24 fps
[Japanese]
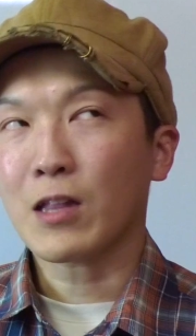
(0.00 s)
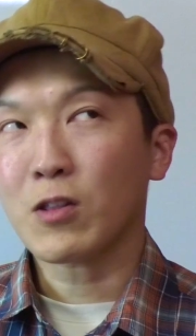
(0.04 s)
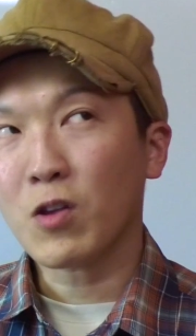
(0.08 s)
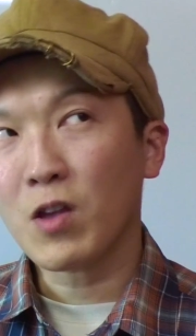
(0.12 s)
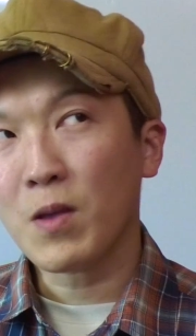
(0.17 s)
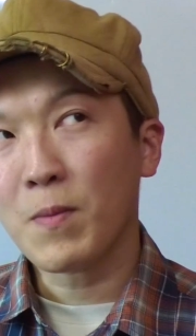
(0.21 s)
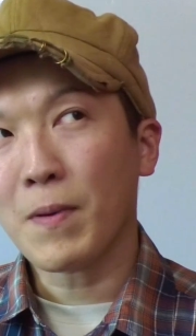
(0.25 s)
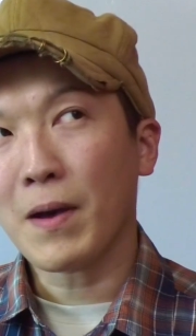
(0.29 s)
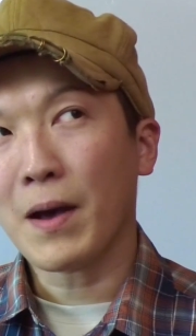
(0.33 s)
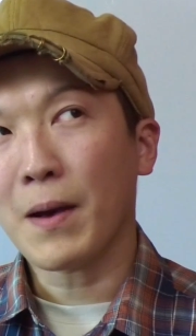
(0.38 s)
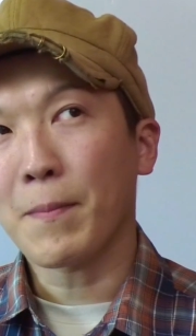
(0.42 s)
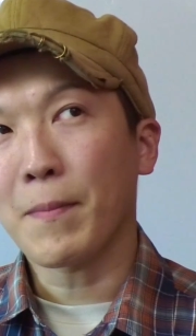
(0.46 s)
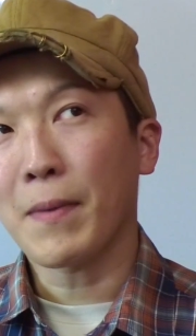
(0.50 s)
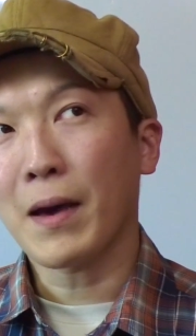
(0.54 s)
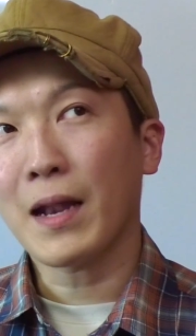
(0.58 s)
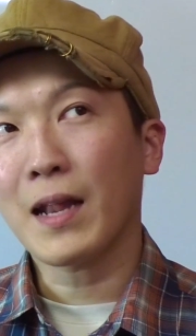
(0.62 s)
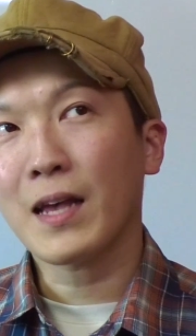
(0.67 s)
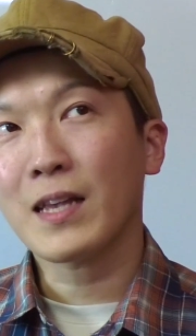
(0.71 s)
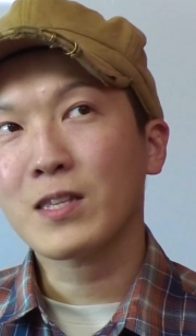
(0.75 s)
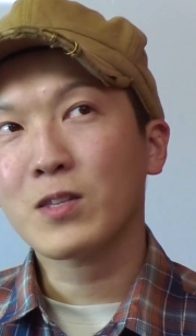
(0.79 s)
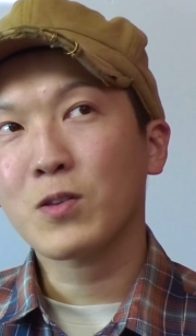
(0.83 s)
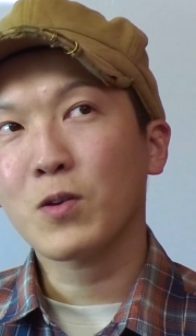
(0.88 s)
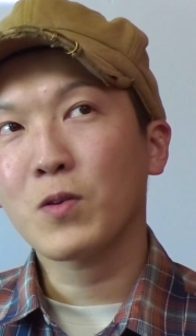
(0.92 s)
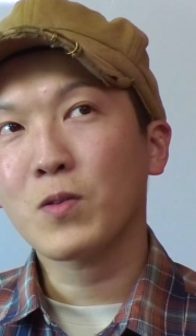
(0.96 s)
例えば
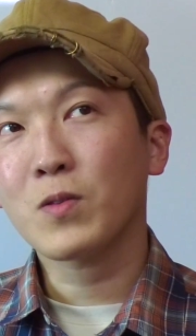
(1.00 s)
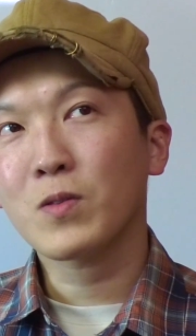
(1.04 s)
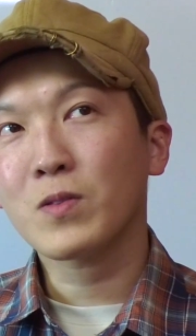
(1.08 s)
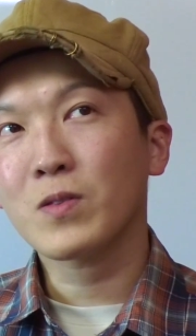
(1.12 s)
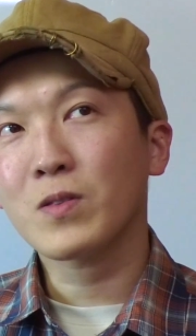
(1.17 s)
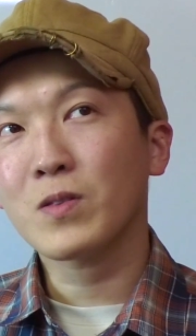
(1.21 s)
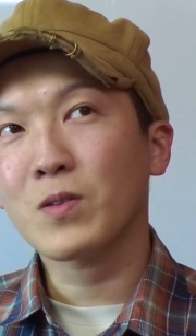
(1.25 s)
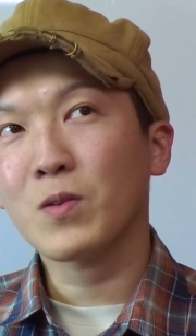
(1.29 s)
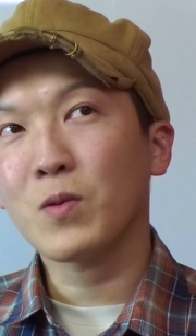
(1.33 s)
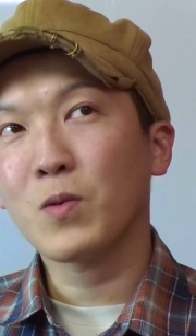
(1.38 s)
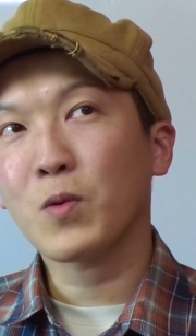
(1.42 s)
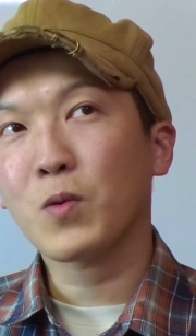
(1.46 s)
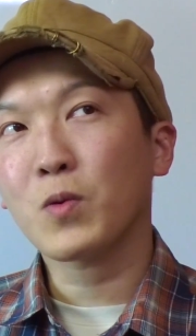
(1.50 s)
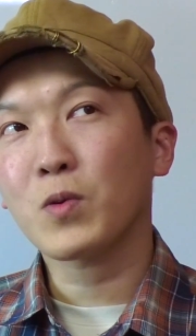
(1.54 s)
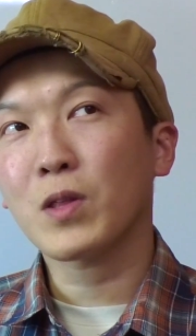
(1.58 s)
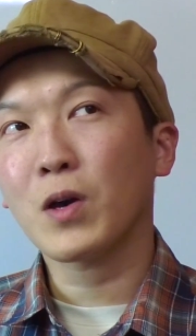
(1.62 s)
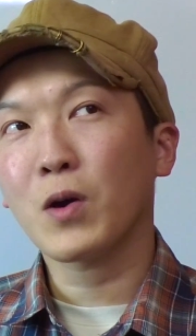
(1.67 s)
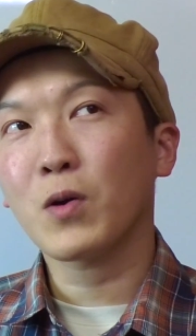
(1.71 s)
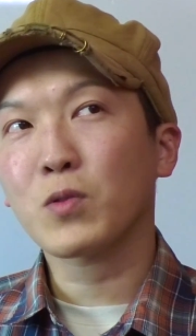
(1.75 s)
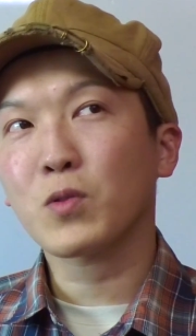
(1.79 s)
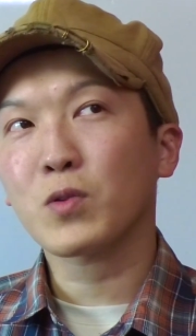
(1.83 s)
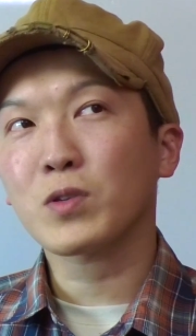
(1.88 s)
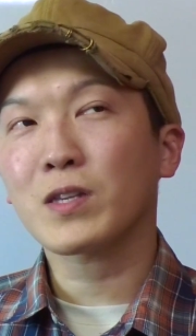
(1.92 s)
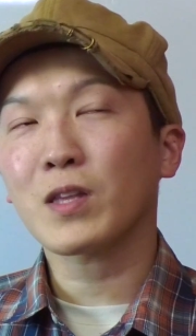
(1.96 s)
マラソンを
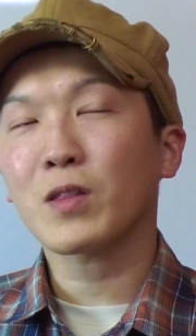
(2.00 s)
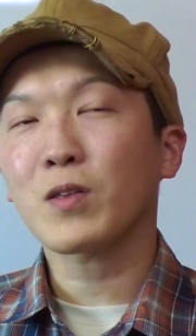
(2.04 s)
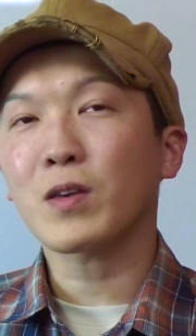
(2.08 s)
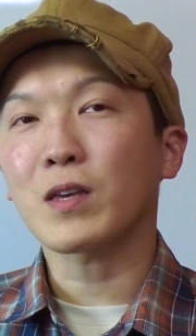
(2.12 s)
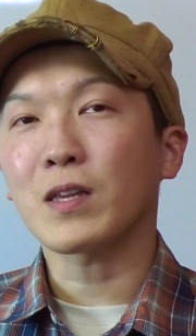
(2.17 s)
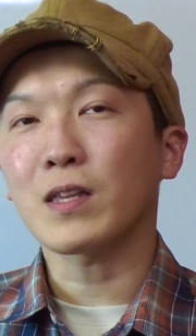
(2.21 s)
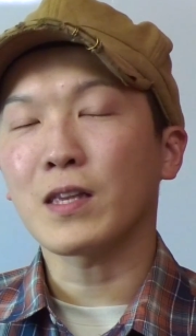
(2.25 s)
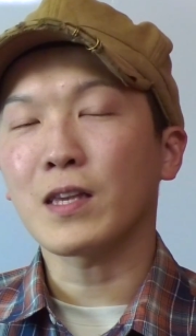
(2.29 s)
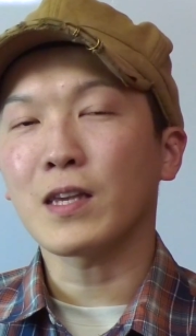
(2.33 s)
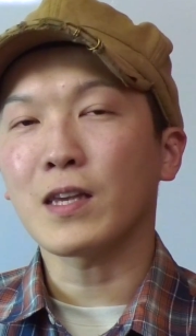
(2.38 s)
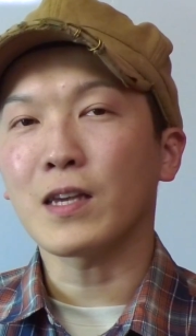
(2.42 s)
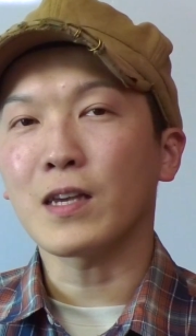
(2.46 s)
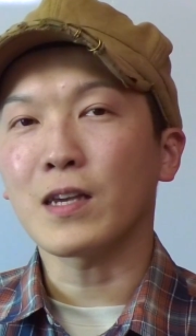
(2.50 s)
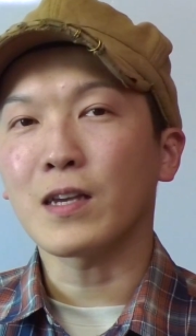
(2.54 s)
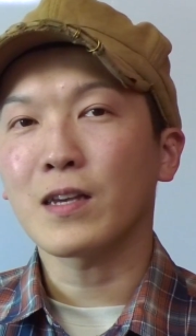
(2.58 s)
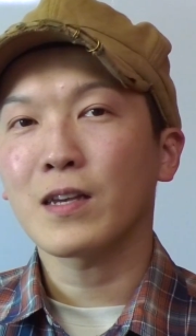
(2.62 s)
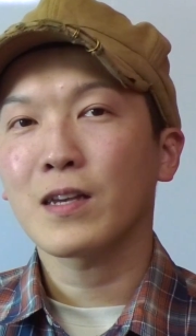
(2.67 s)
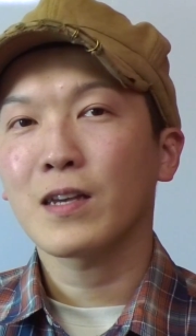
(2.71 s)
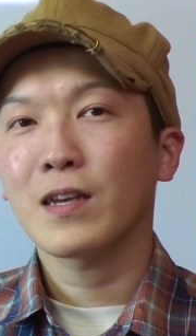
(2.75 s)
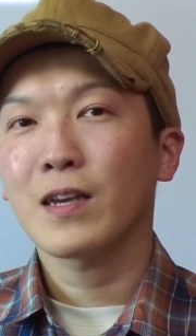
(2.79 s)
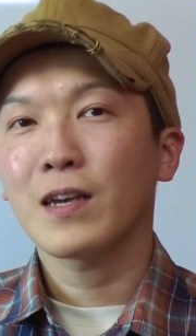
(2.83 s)
行おうとした時に